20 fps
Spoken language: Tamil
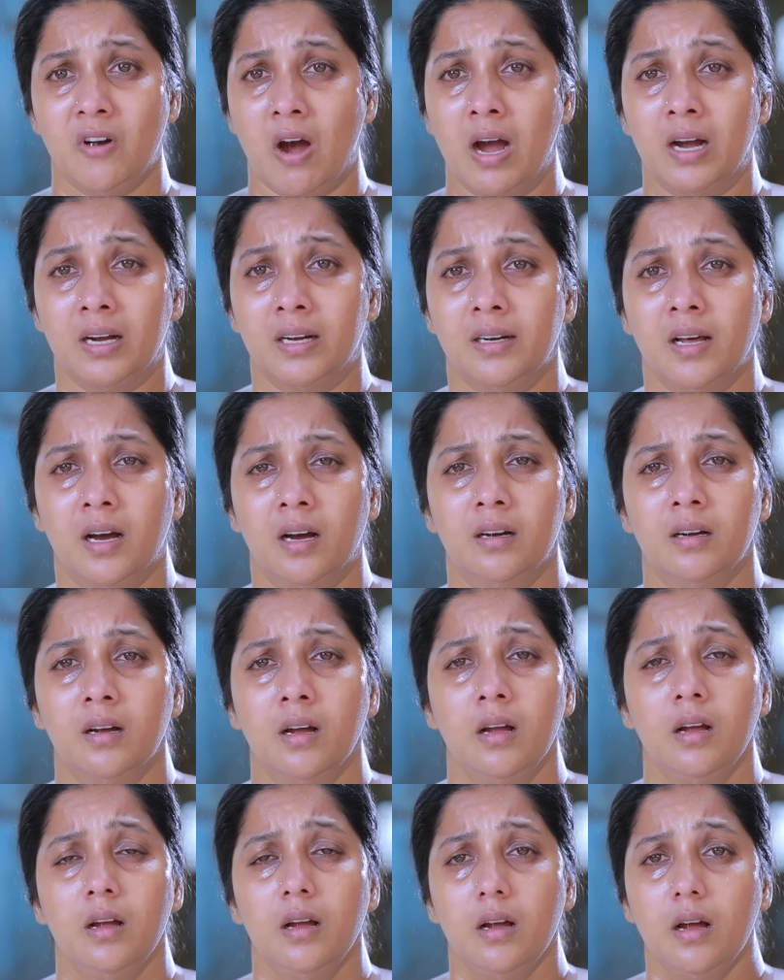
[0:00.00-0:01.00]
வாங்கியிருந்தா
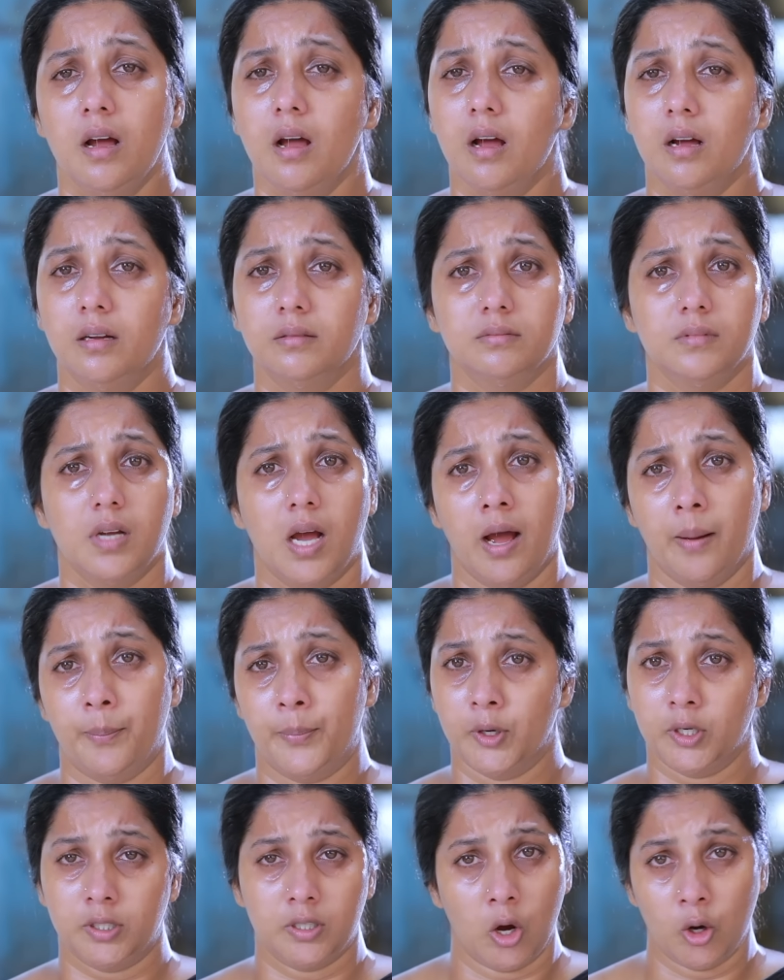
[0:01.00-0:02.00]

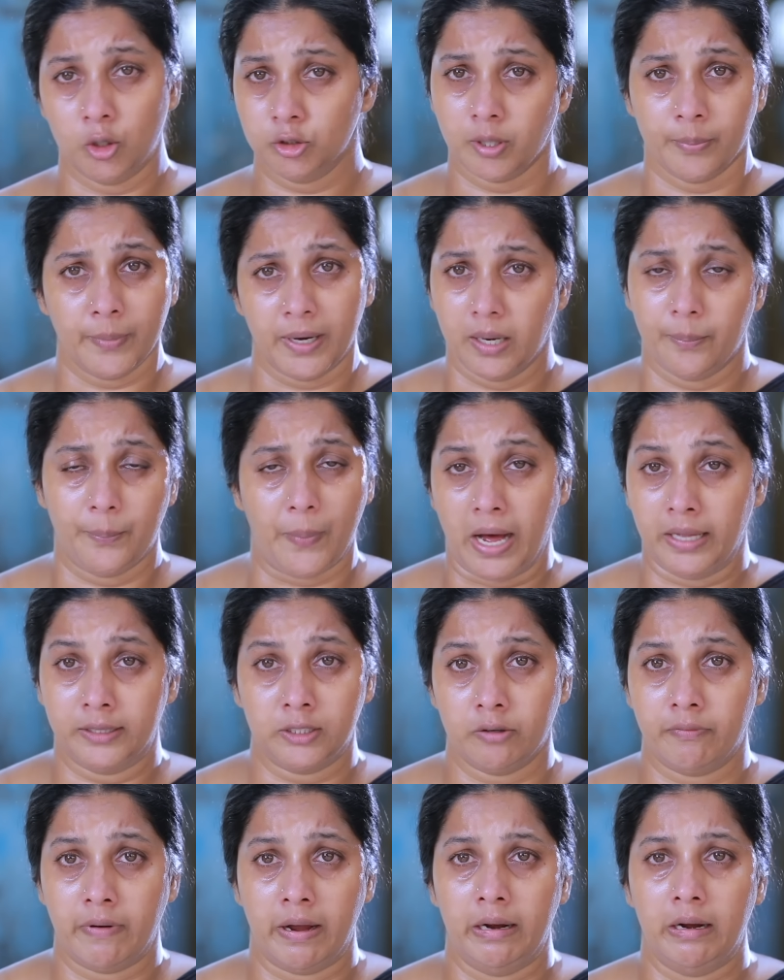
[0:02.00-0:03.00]
அப்போ கௌதம் என்ன
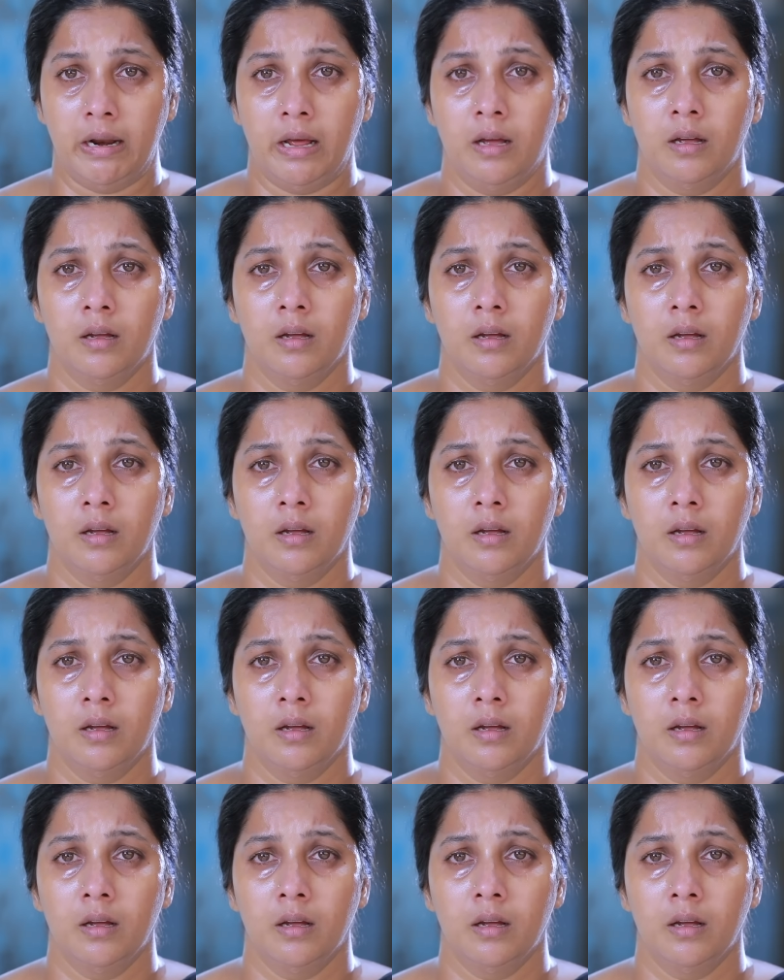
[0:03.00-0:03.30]
பார்த்துருப்பான்ல